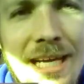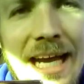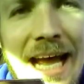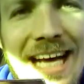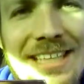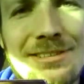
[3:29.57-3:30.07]

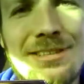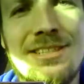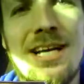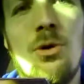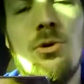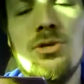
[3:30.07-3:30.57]
Rand
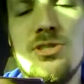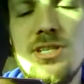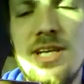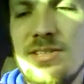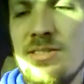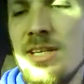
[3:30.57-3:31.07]
da unten
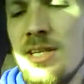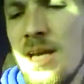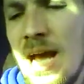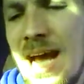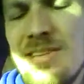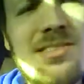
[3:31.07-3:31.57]
ist?
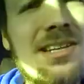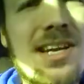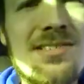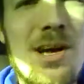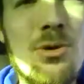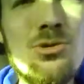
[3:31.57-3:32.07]
Hasst ihr
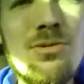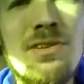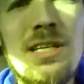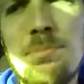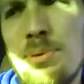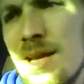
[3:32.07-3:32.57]
das auch so wie
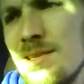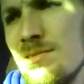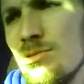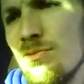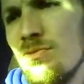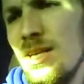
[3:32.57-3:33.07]
die Pest,
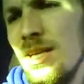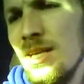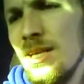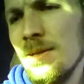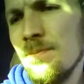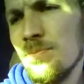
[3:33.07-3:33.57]
so wie
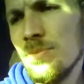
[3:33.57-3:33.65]
ich?